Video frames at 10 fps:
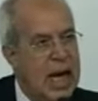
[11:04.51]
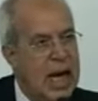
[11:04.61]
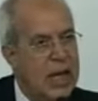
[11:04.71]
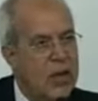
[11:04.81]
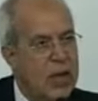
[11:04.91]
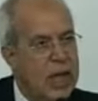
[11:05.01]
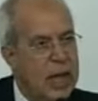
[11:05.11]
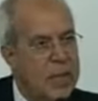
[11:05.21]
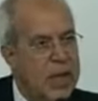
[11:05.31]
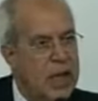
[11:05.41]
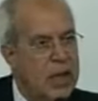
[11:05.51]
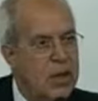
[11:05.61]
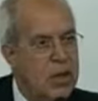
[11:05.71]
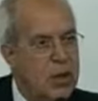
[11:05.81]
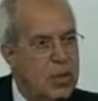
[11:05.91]

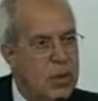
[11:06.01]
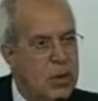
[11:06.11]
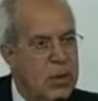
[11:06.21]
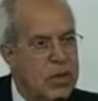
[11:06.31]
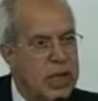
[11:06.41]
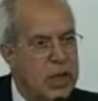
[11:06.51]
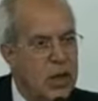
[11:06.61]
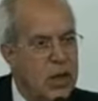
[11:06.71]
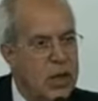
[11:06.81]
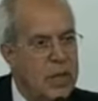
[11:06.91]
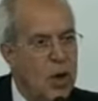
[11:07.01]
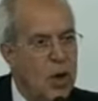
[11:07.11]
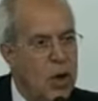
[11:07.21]
anonadamiento como sinónimo